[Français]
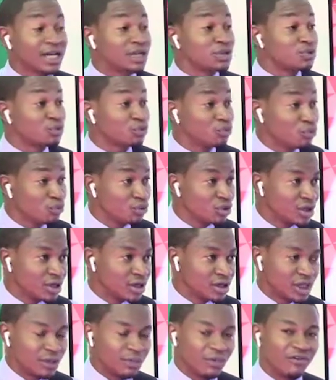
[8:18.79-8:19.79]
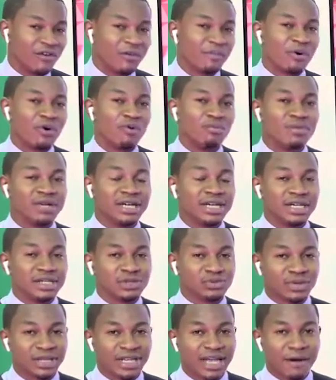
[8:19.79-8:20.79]
Et surtout, je ne pouvais pas oublier de
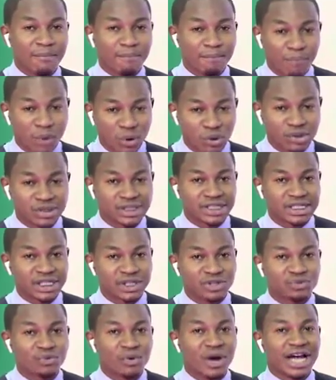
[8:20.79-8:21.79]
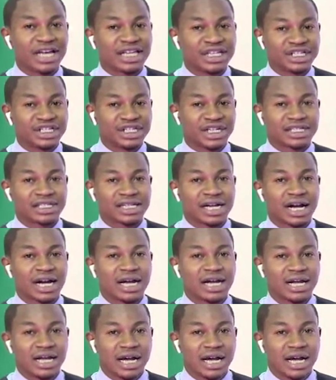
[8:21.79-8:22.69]
souhaiter un bon séjour à Kinshasa,